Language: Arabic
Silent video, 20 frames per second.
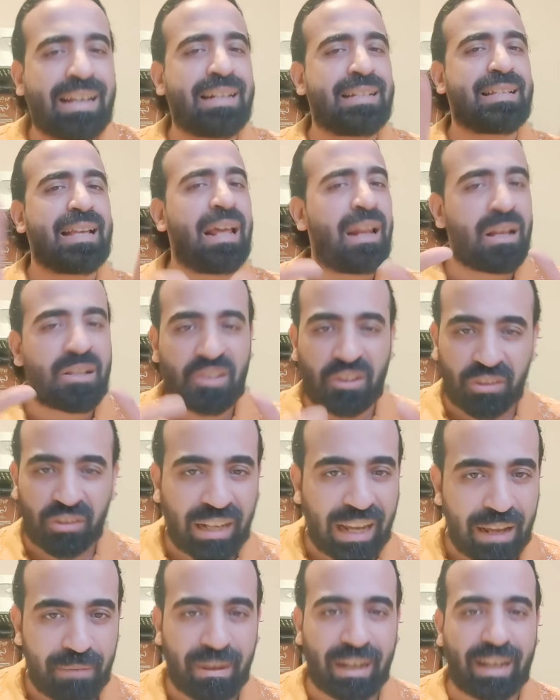رساله
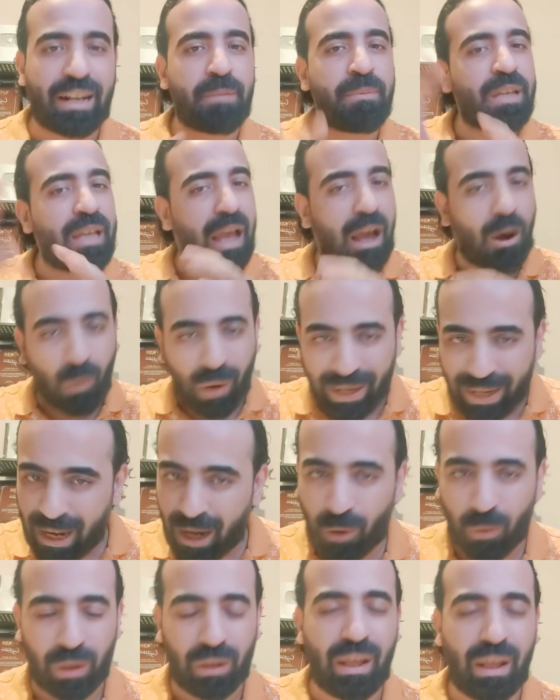صديقي يا مغربي هوجهها
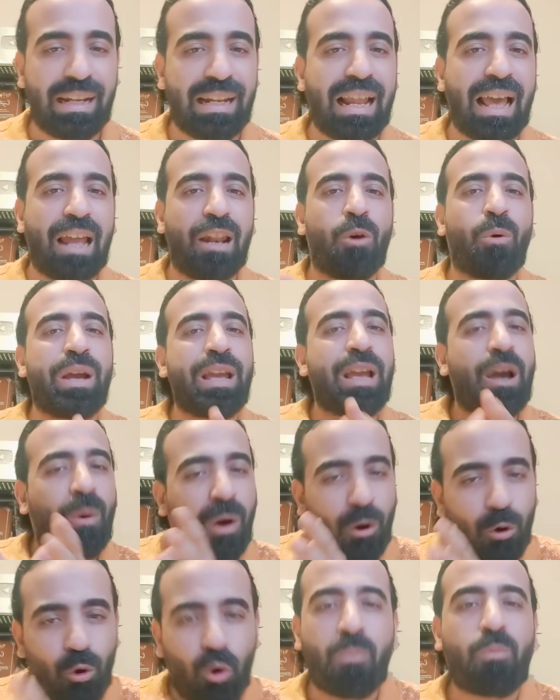والله للاهلاويه
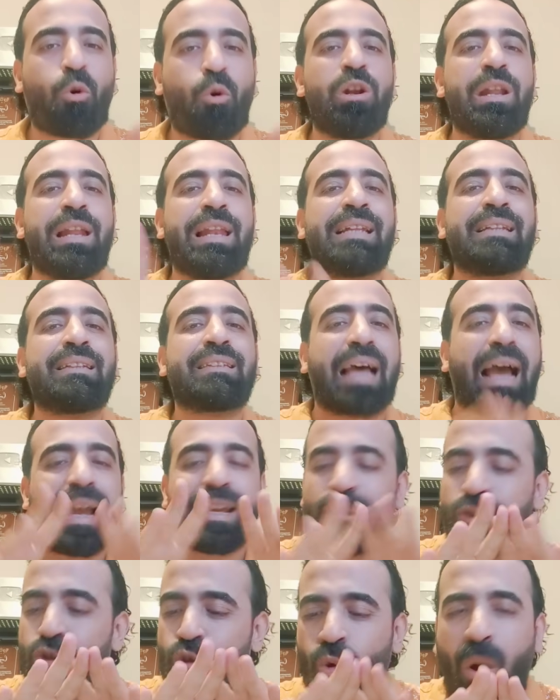واقول لهم كل اللي انت
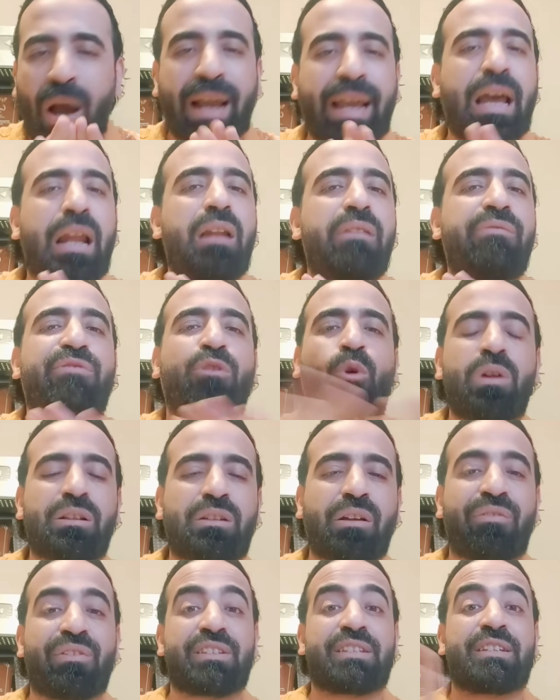عايزه هتكلم في كل
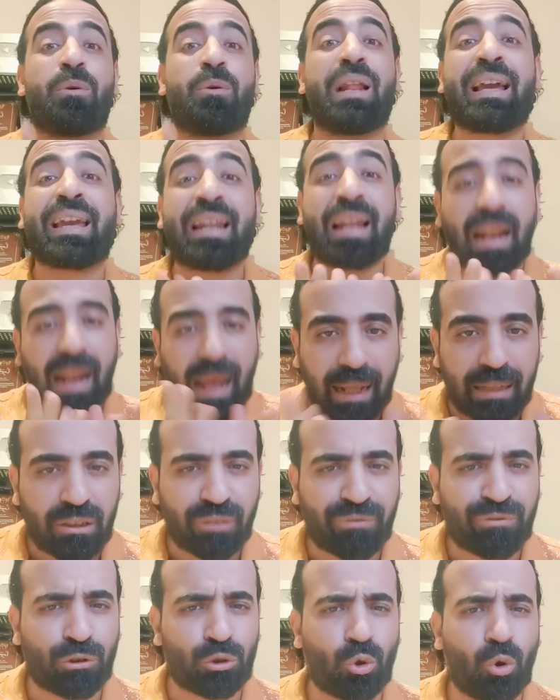التفاصيل ولكن انا عندي
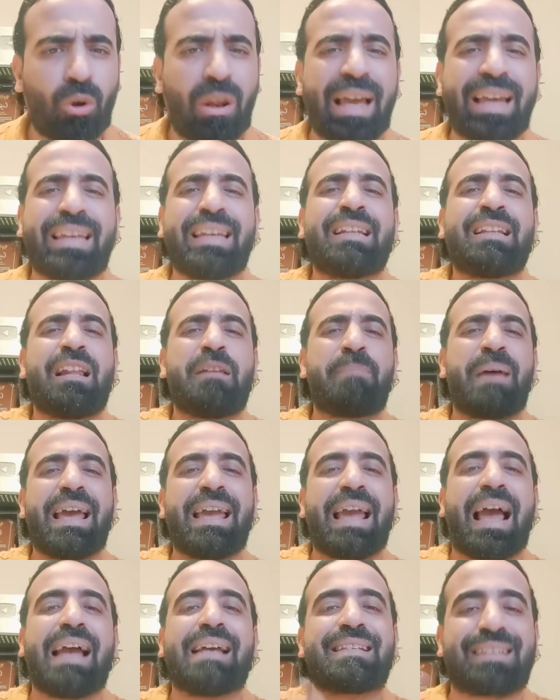فضول اكيد
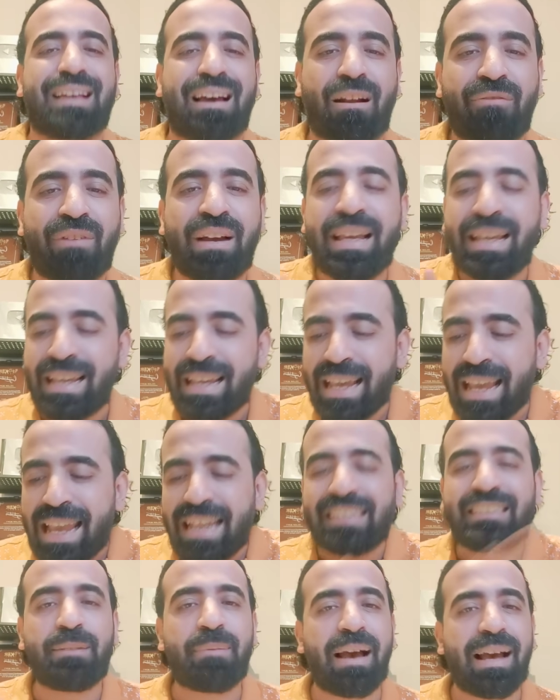الباقي عايز يعرف
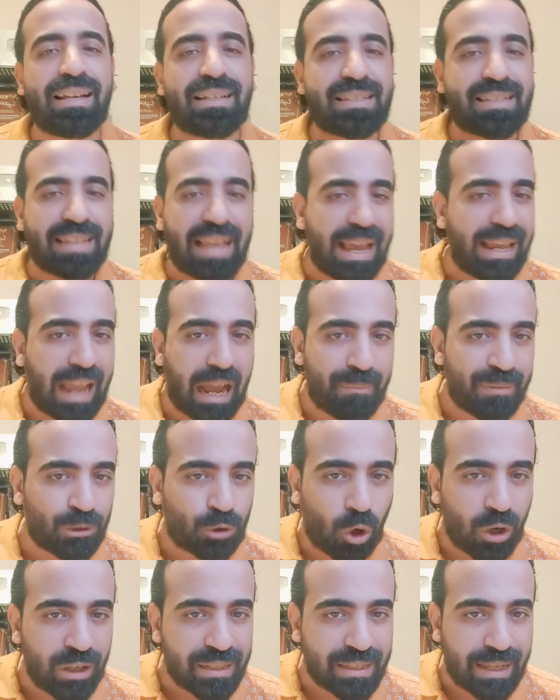ايه دي بقى ازاي
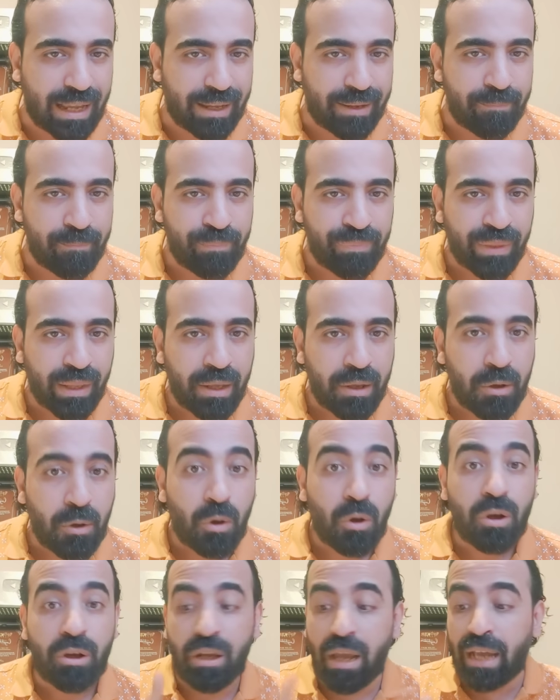عملتوها ازاي
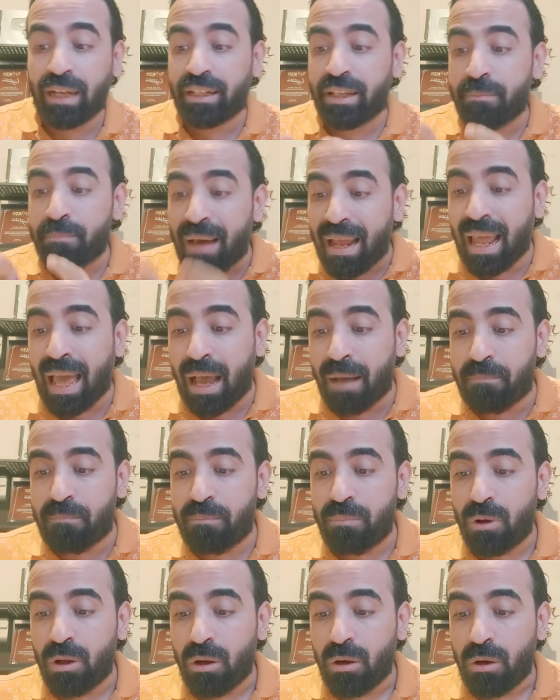يعني ملعب
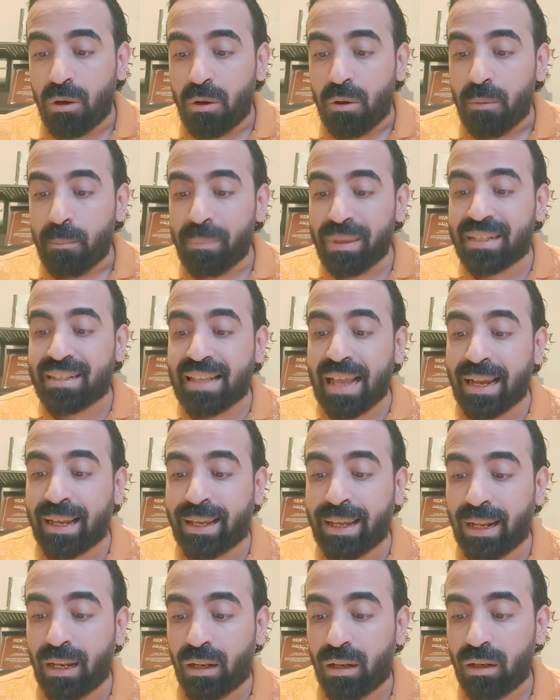
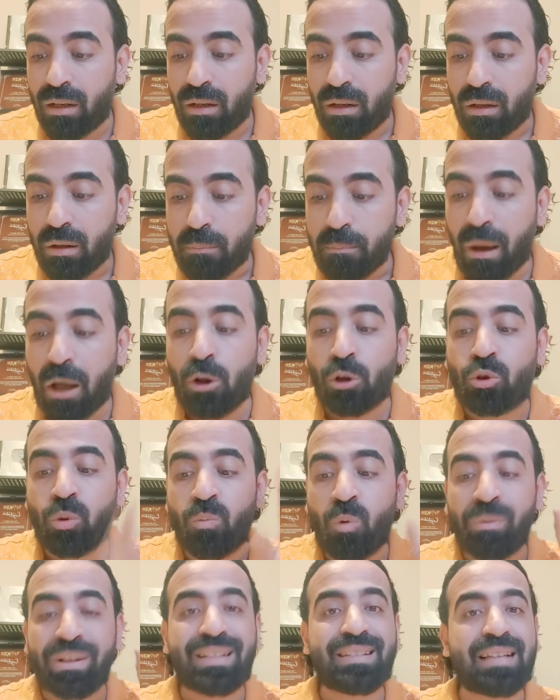متسجل بقاله
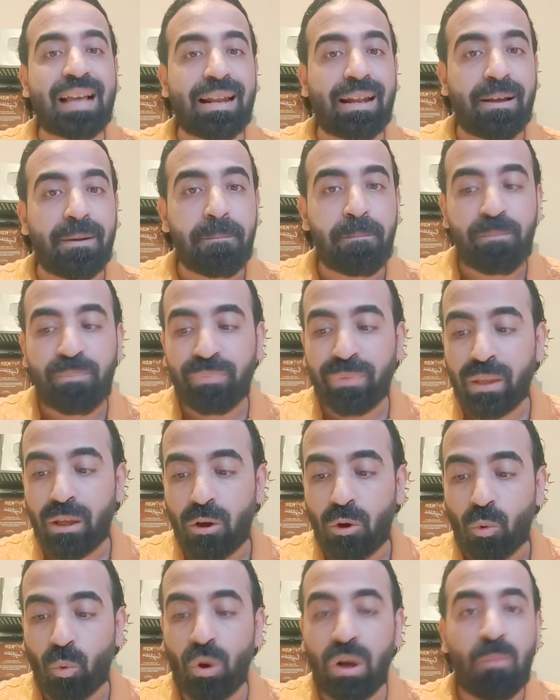800 سنه
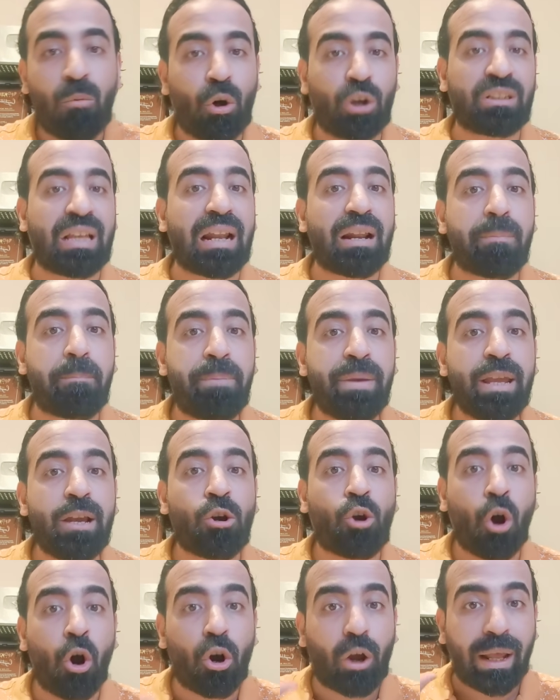واللي معترف بيه
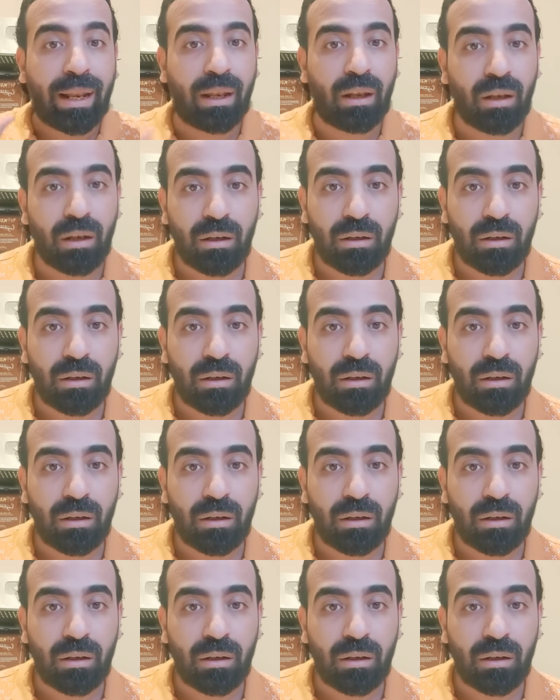جوجل